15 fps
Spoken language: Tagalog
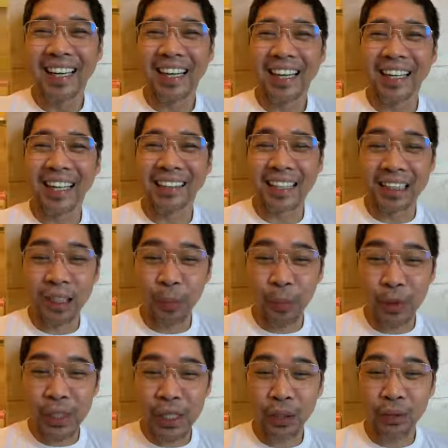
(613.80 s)
Kaya
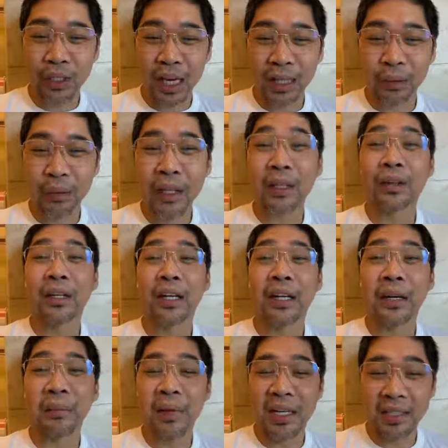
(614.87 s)
tatapusin ko na at meron nang
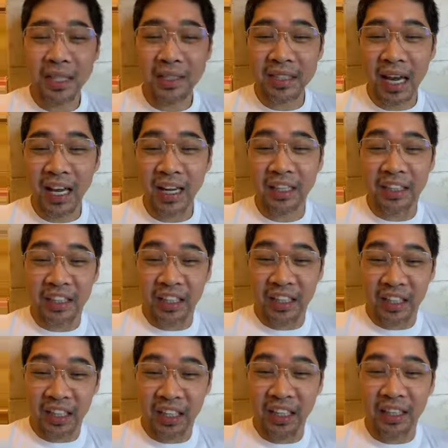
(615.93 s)
nag-message sa akin.
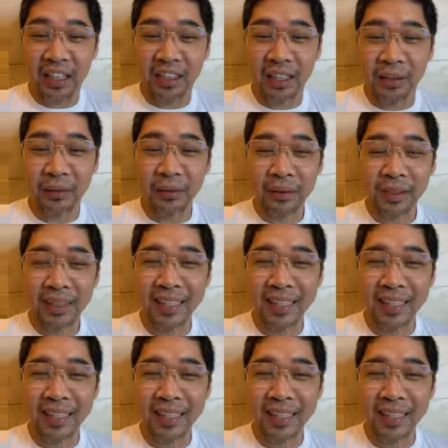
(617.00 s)
Iihi na daw.